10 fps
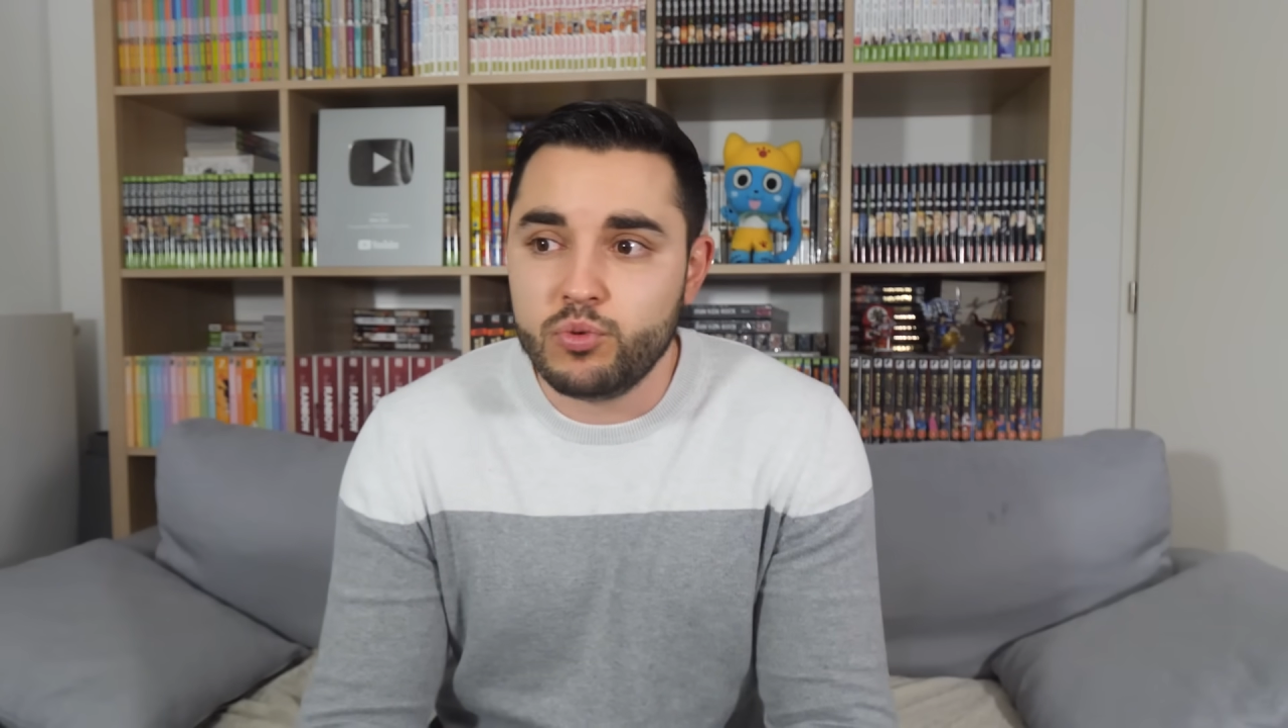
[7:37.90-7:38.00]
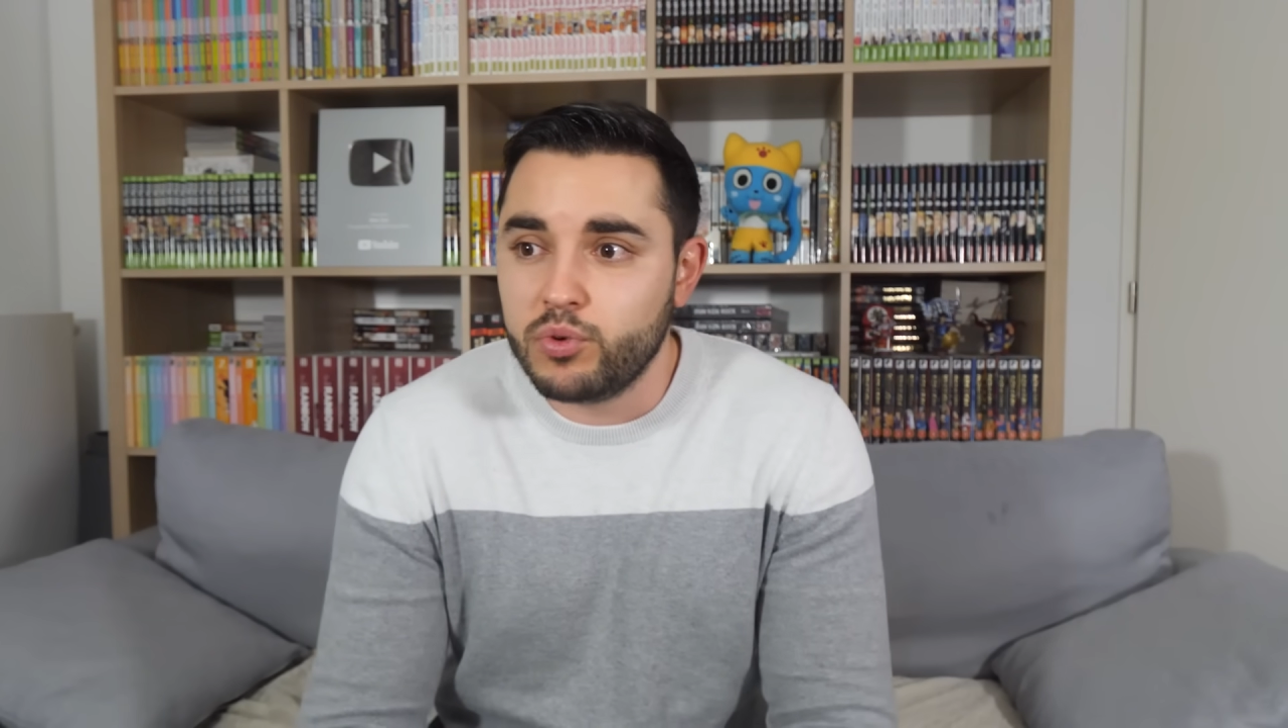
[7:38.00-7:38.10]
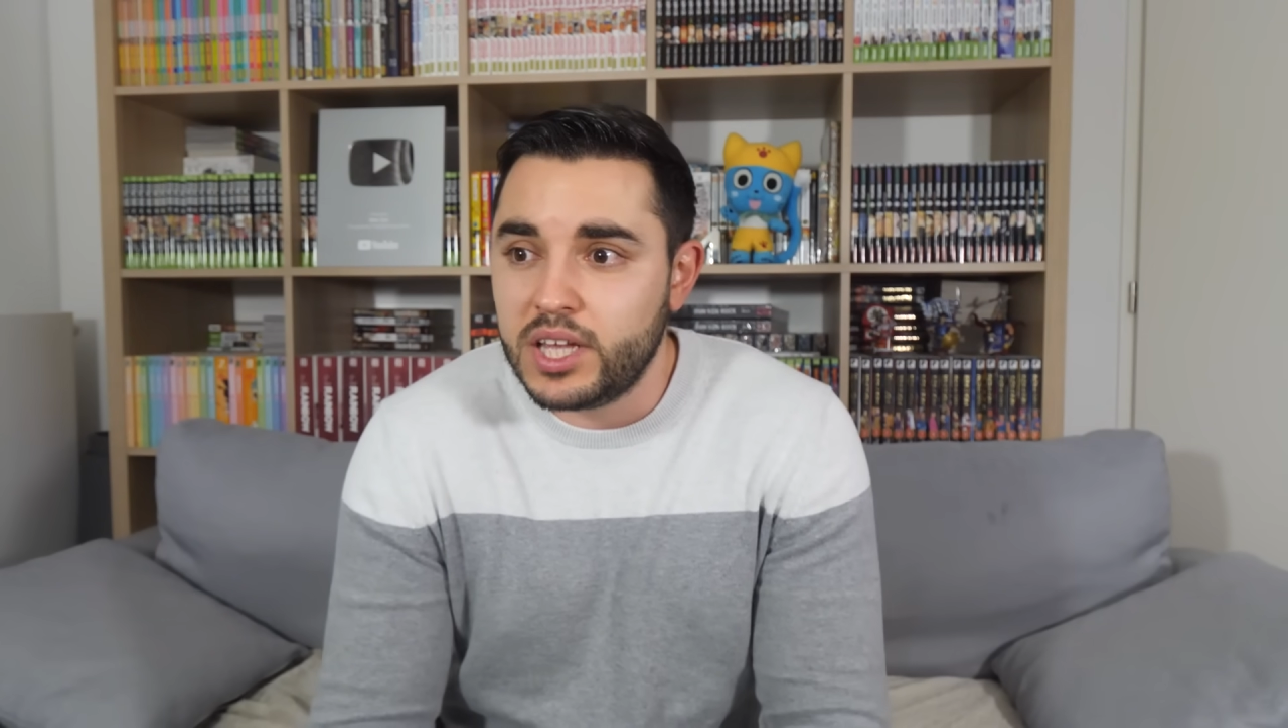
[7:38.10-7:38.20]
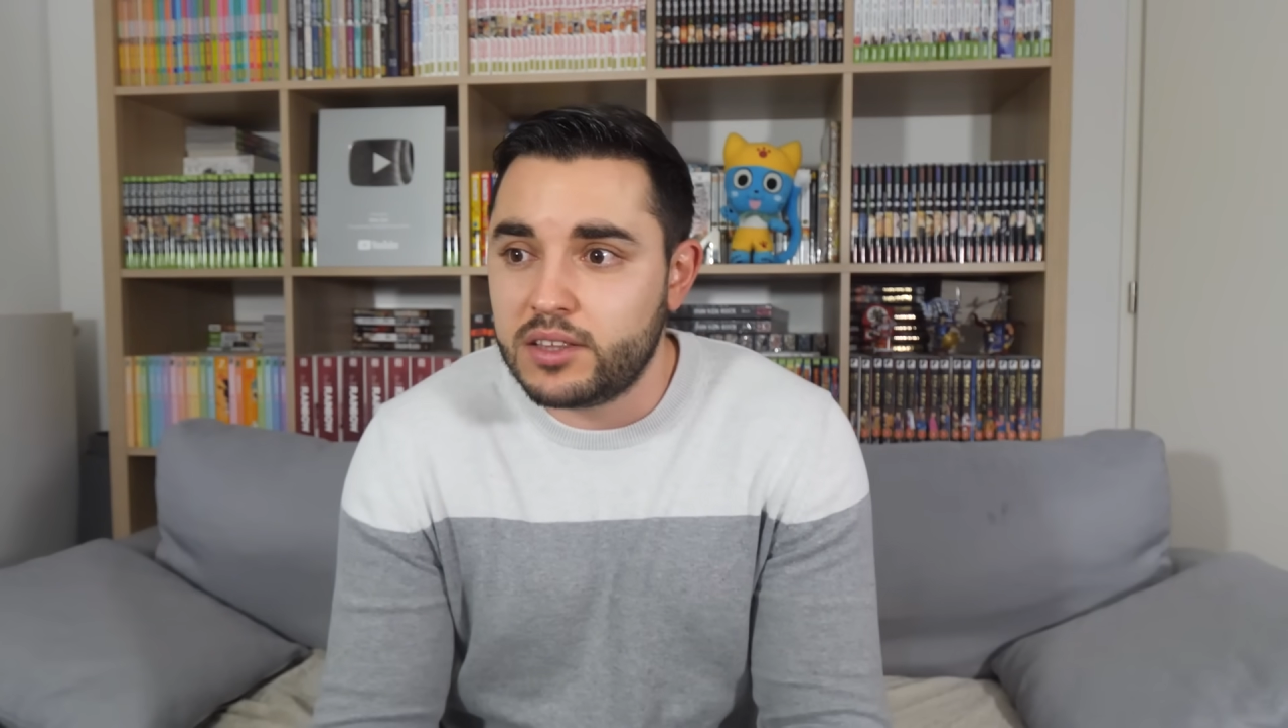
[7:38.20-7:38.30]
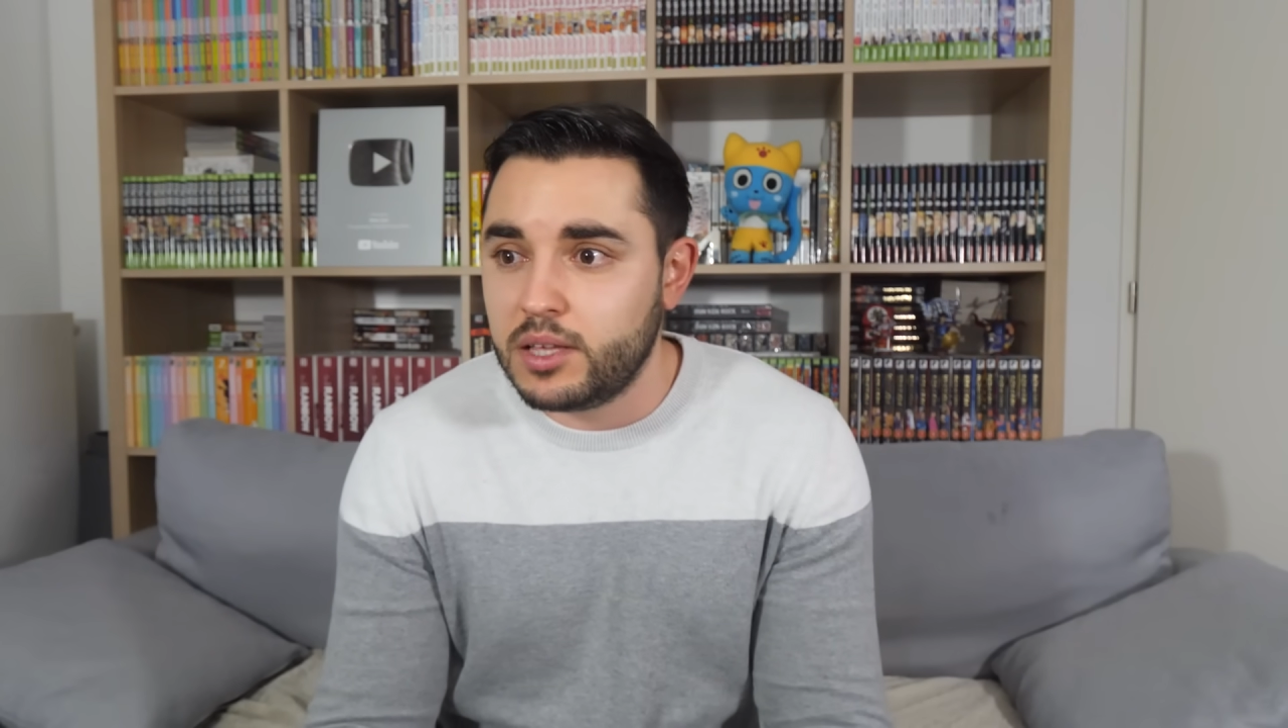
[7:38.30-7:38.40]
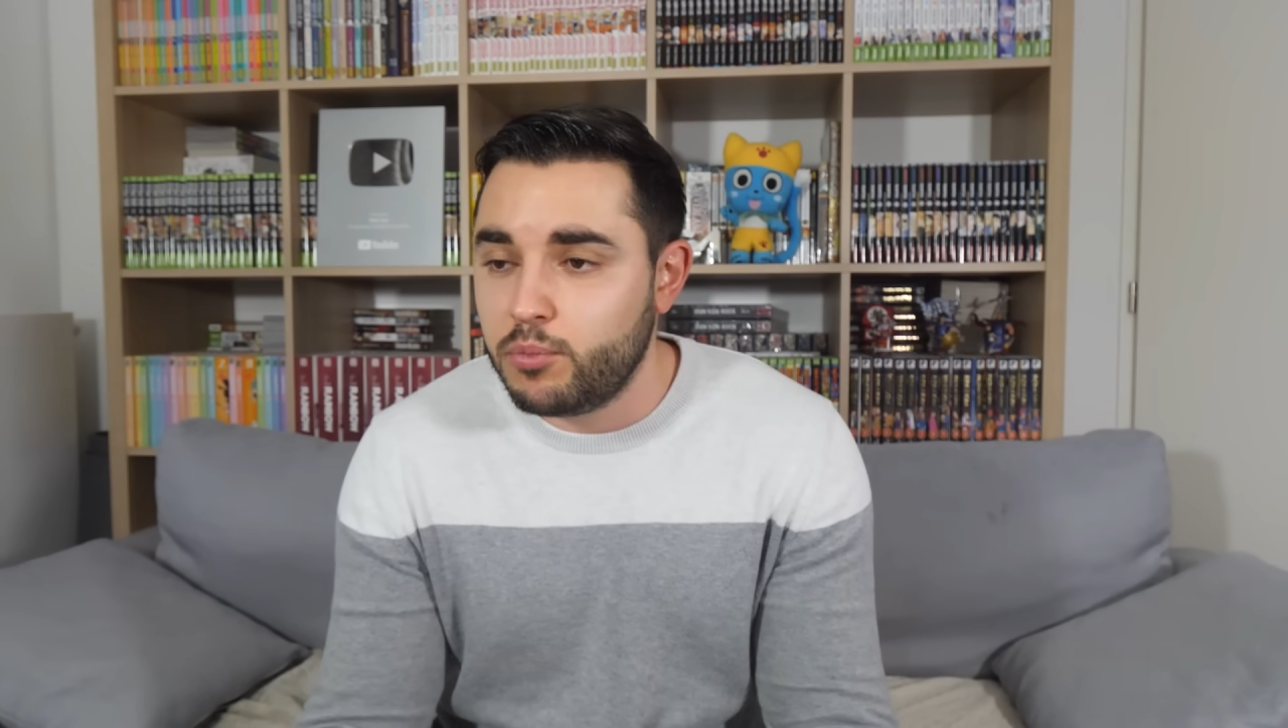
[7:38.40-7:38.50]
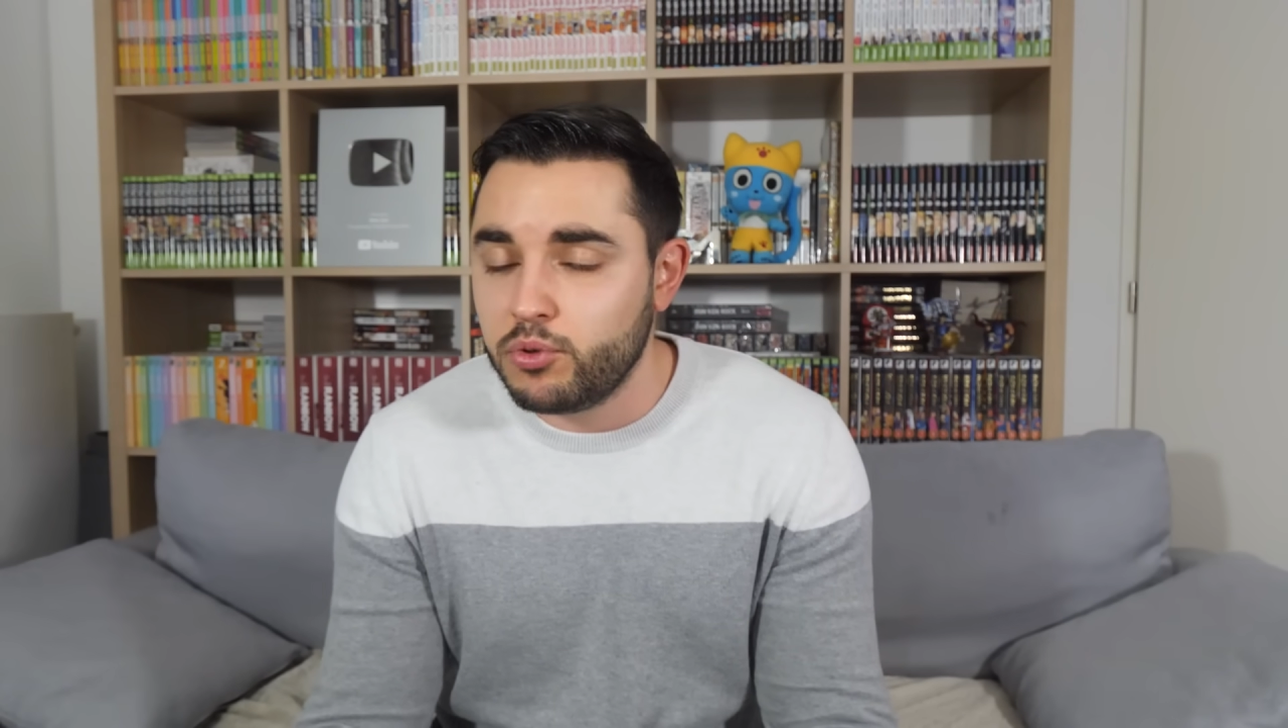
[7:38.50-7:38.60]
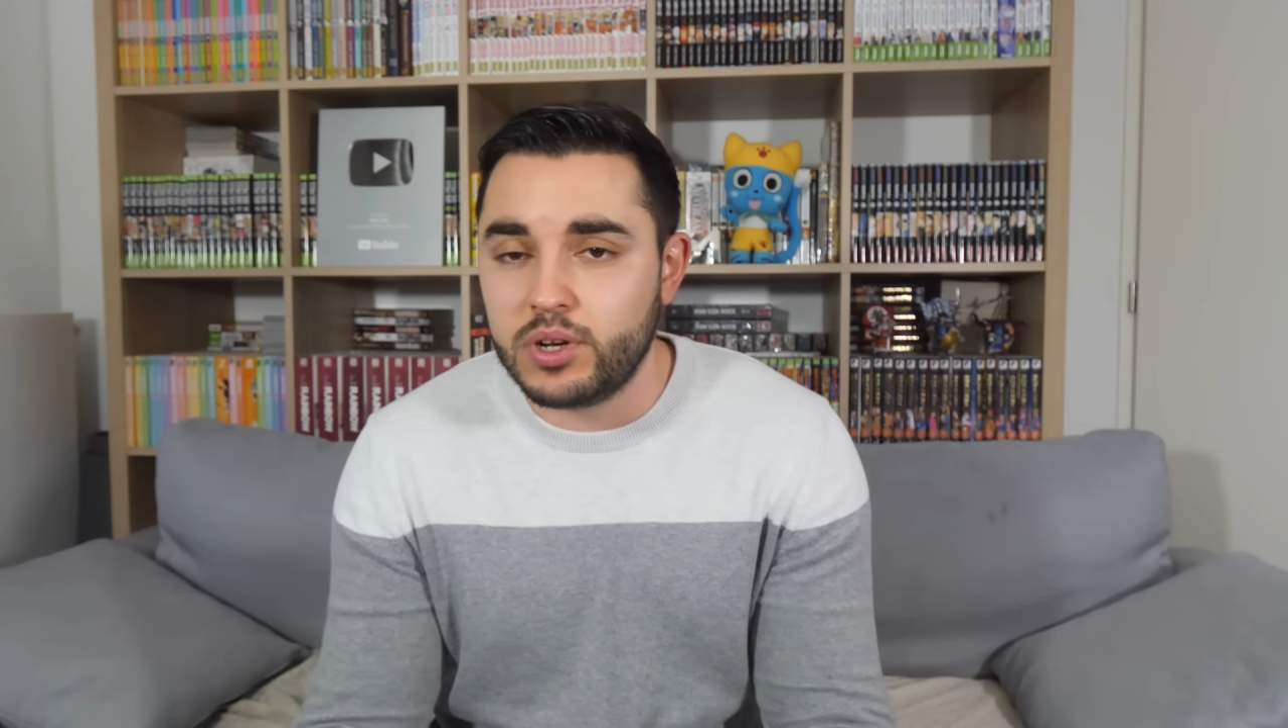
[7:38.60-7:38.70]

tout le monde a été bon